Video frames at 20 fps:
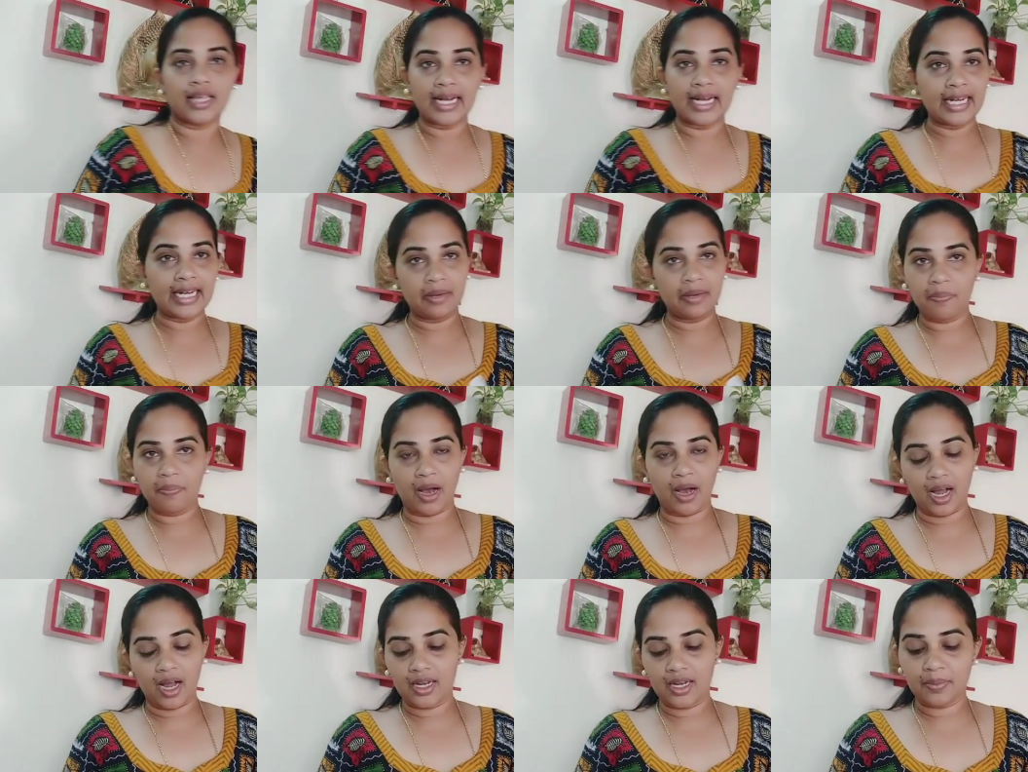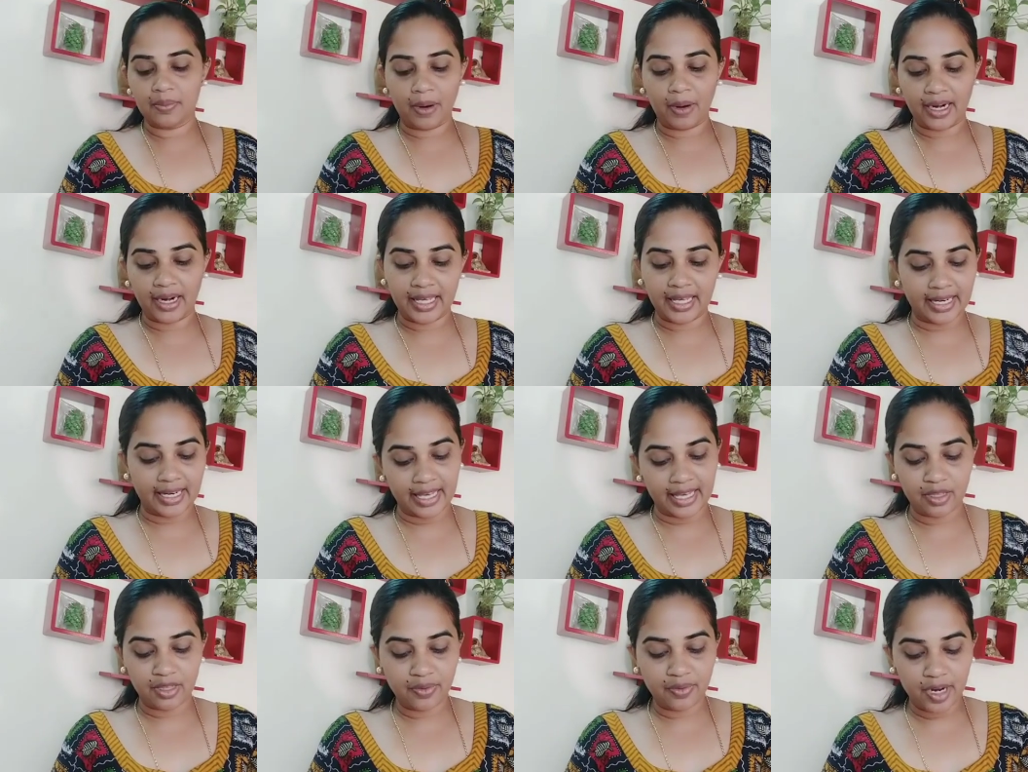தண்ணி பால்
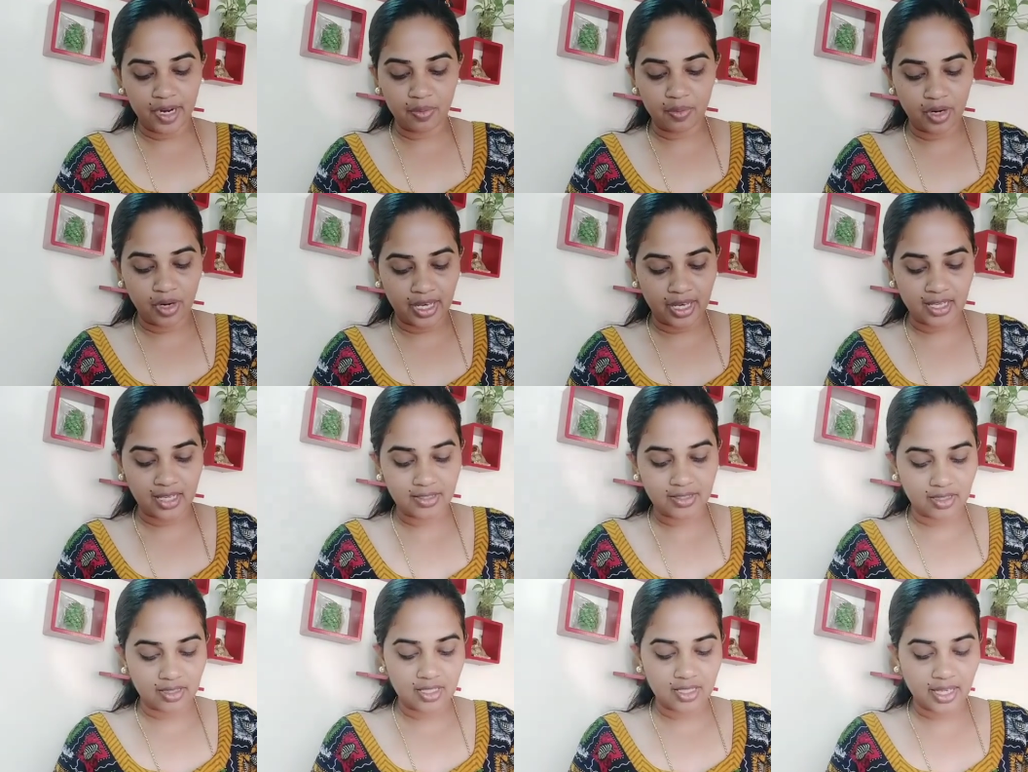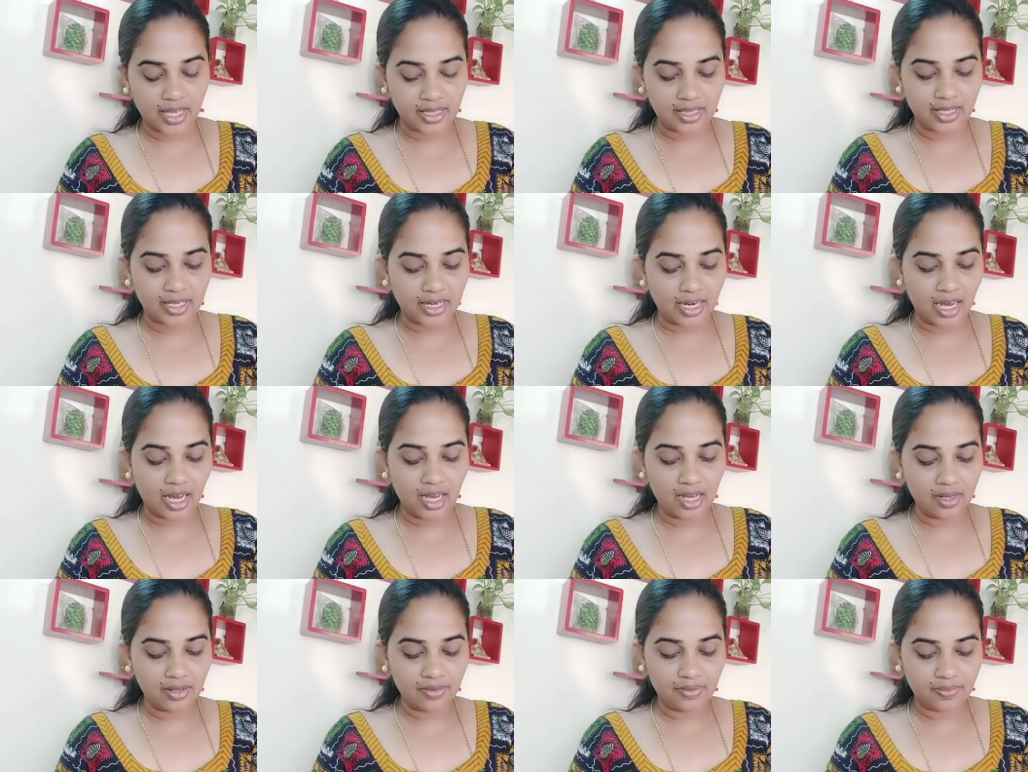பன்னீர் எது வேணுமோ நீங்கள் வந்து
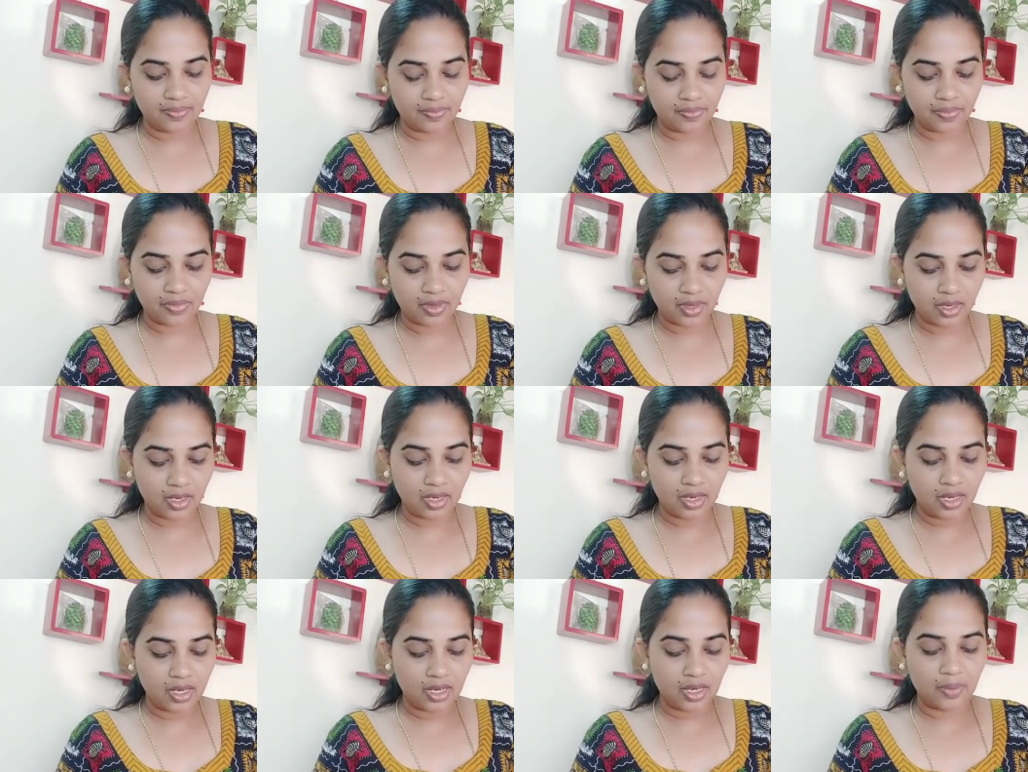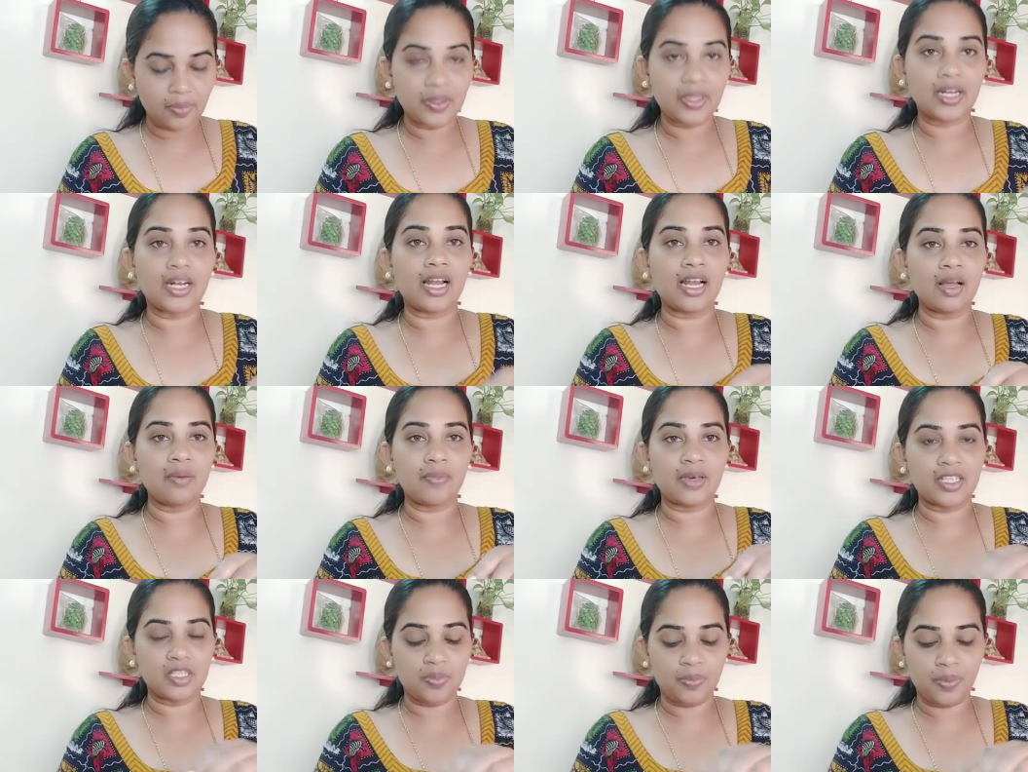சேர்த்துக்கலாம் இப்போ இதை
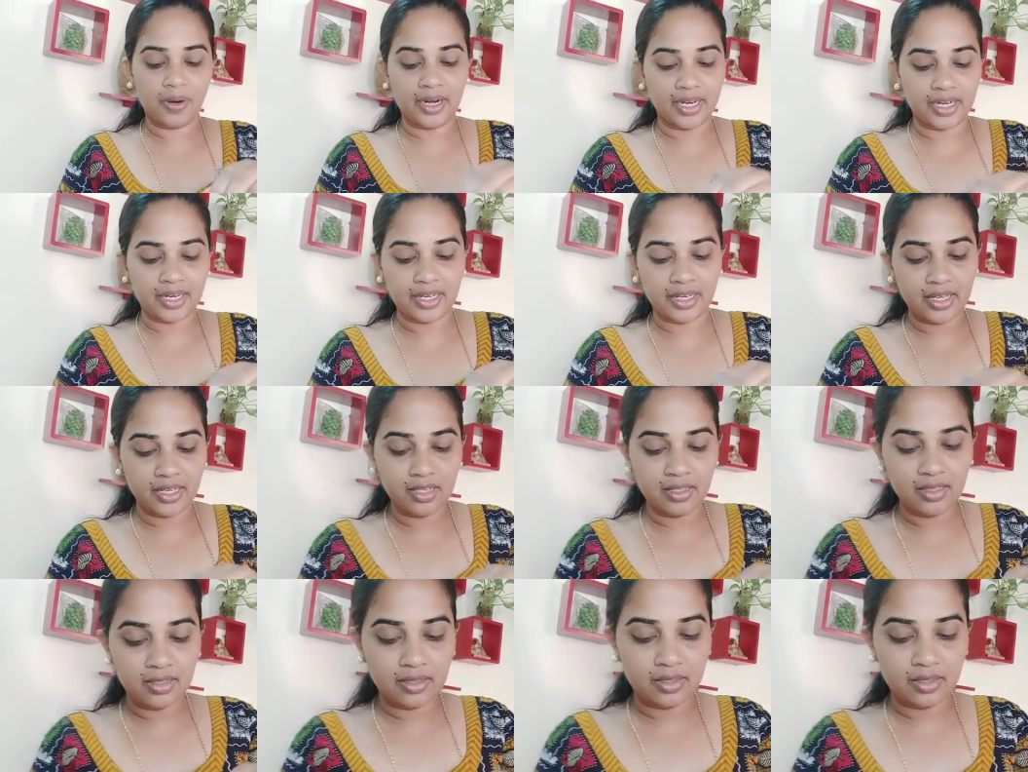நல்லா மிக்ஸ் பண்ணிவிட்டு